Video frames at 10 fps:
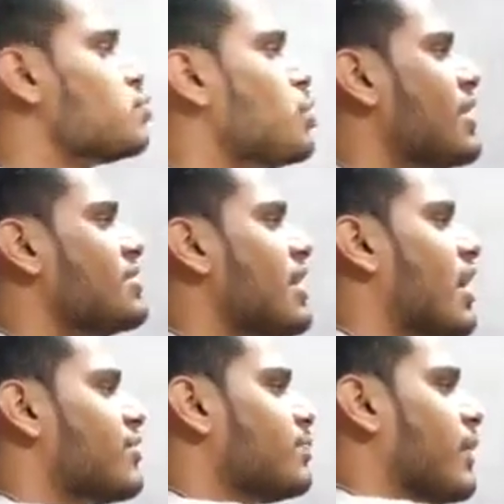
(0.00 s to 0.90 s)
सूरज के
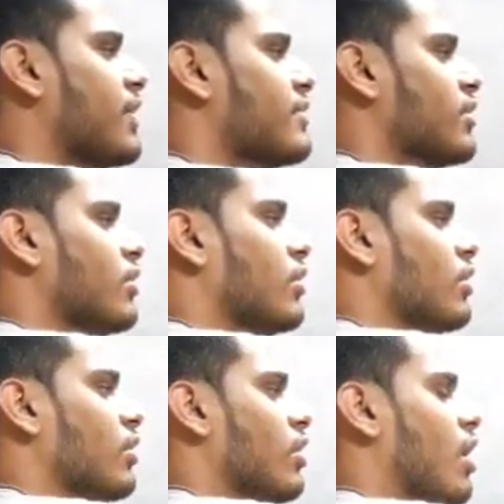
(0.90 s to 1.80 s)
आसपास
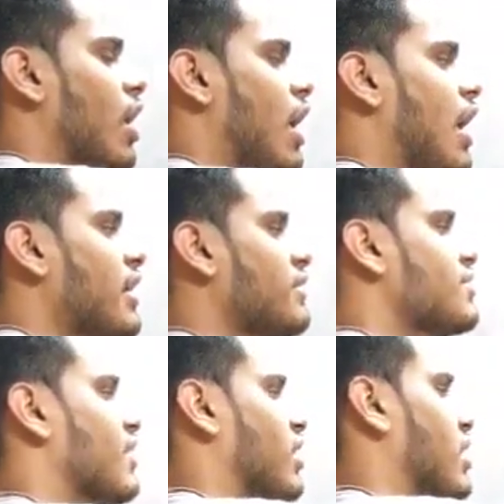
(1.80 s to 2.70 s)

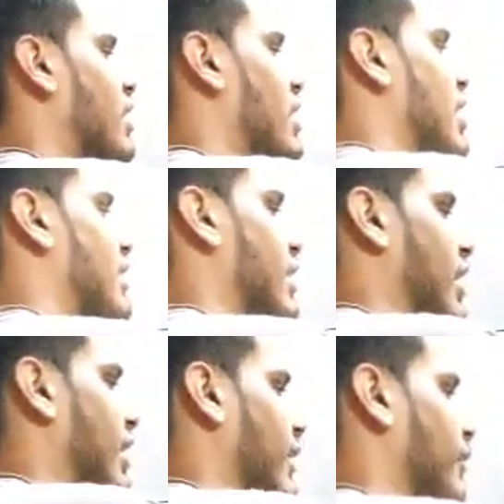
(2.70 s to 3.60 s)
अर्थ चक्कर काट
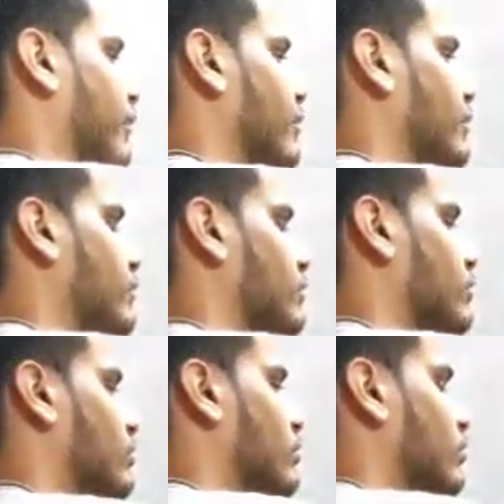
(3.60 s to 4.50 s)
रहा है
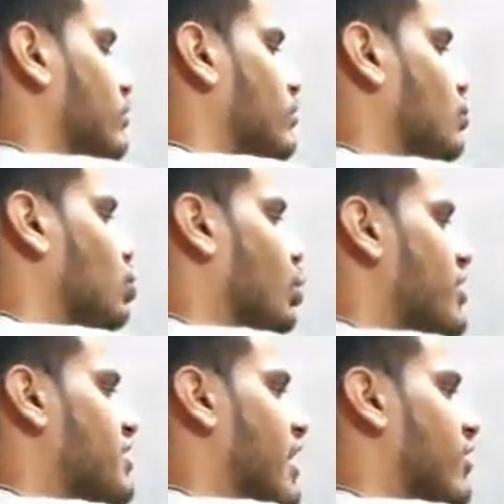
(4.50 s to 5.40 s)

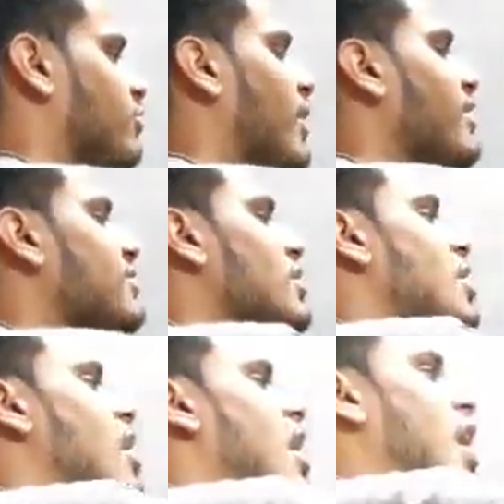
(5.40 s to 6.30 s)
सूरज के आसपास
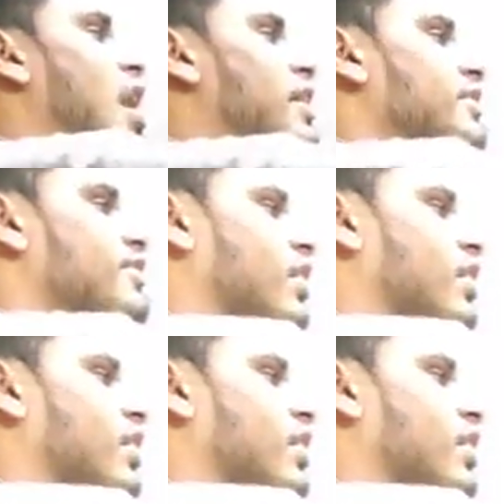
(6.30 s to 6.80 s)
अर्थ